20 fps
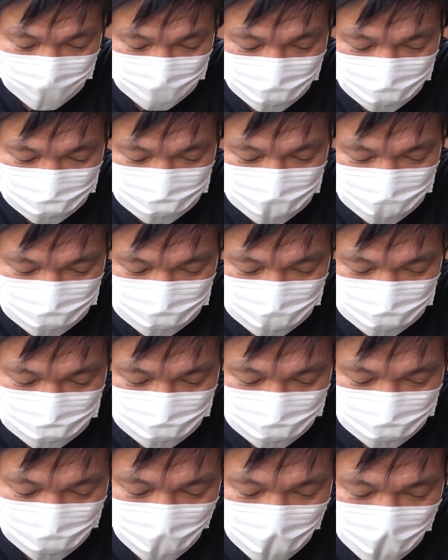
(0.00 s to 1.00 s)
もしかしたら
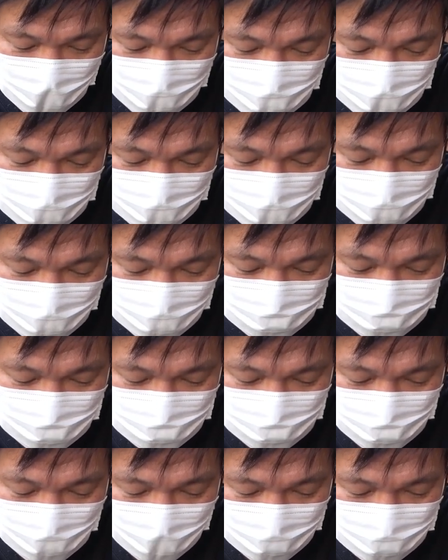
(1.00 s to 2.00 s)
その案が正し
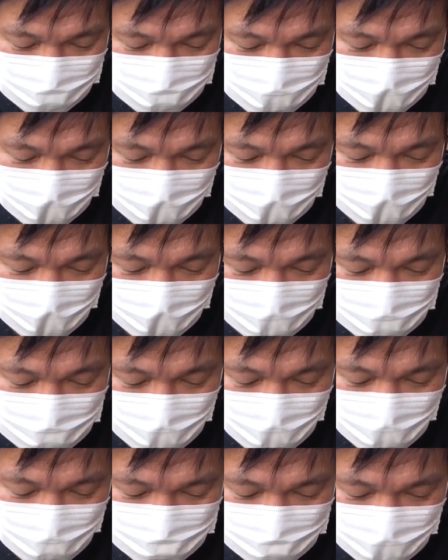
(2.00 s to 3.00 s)
いのかもしれない
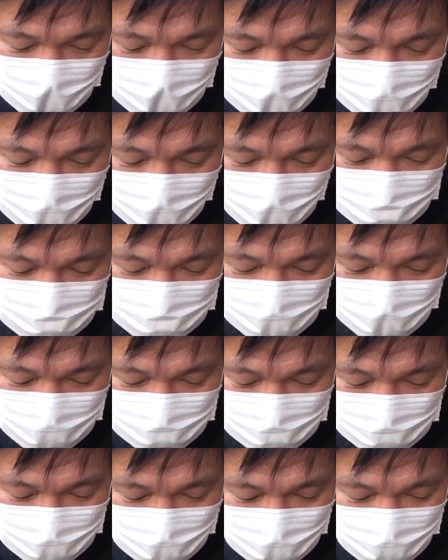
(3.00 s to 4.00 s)
電波が悪かっ
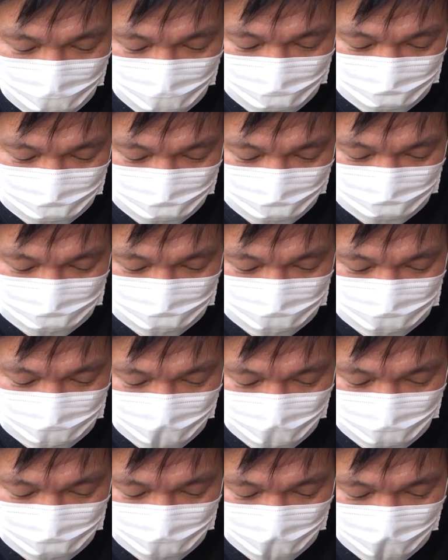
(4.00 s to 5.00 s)
たら反応し
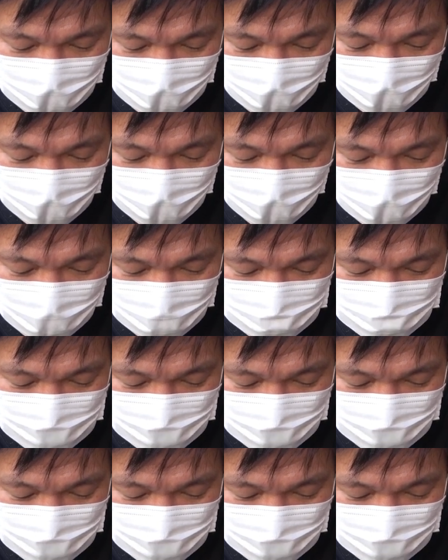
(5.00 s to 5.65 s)
ないのか